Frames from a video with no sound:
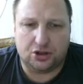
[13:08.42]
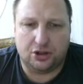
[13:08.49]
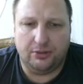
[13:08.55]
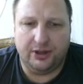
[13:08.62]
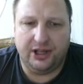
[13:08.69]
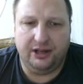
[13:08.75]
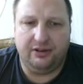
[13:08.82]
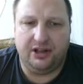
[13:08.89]
чтобы
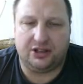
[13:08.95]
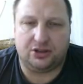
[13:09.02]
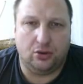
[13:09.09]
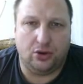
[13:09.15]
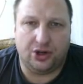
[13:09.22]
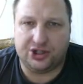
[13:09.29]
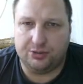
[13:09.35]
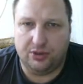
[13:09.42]
Ивори
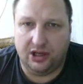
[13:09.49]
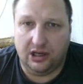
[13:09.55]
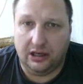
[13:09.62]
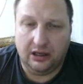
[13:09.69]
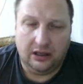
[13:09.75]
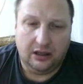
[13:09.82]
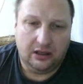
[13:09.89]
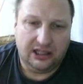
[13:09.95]
Скоржи были.
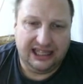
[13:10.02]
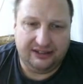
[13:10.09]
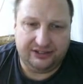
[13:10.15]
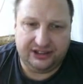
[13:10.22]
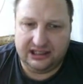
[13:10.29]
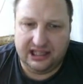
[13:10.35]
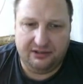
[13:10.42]
Я всегда